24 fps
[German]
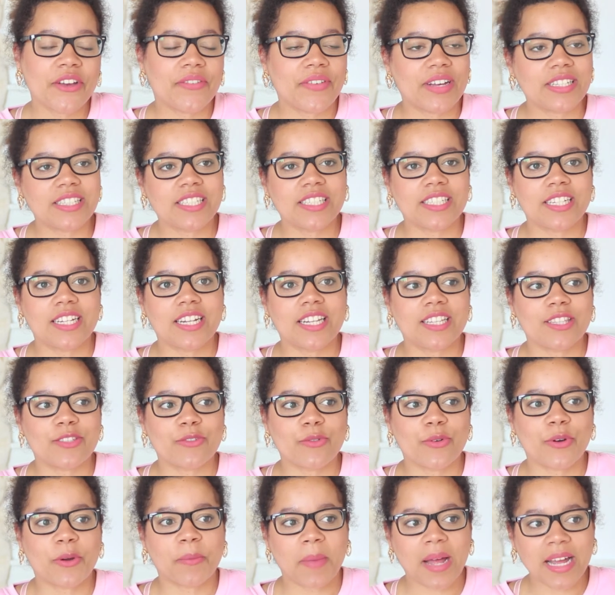was ich denn jetzt so
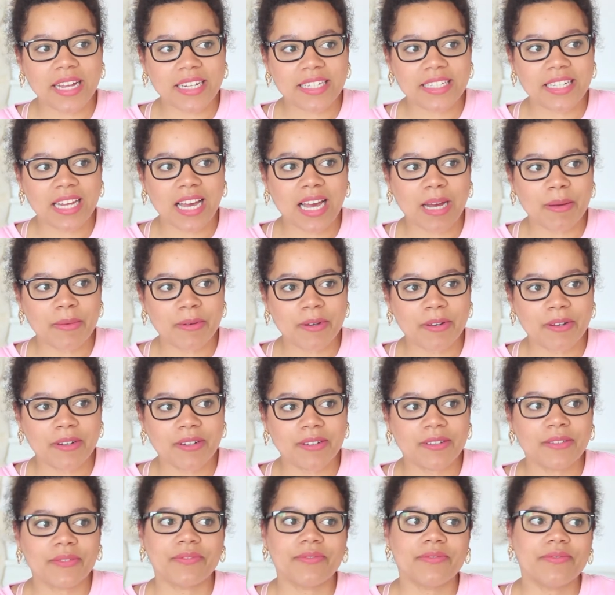gemacht
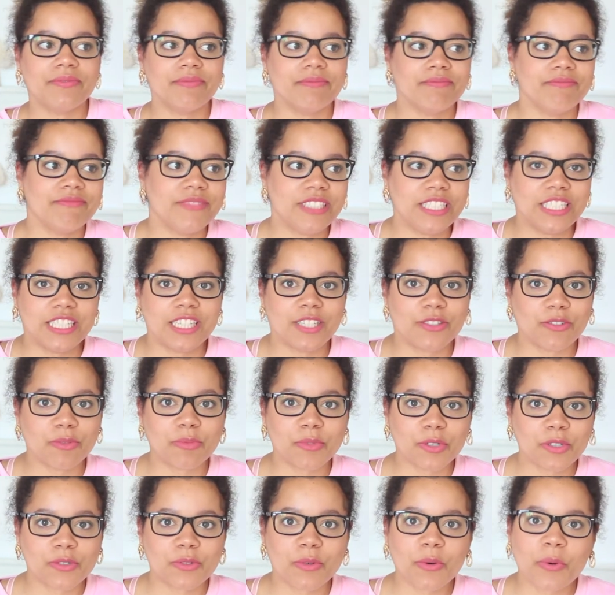habe, wie ich jetzt
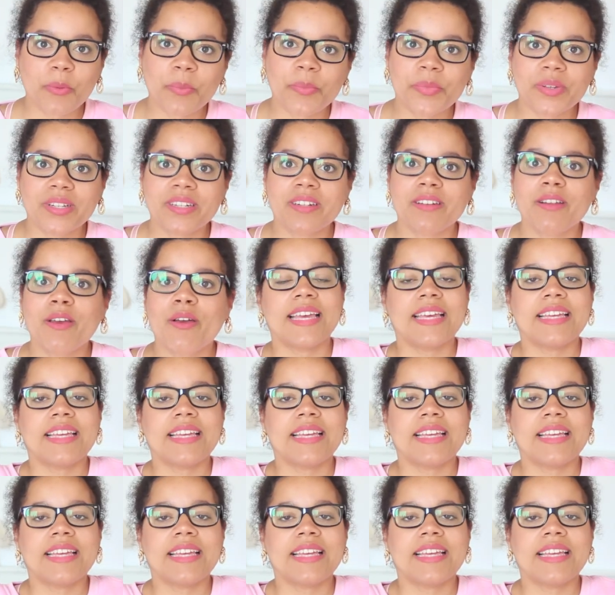umgezogen bin.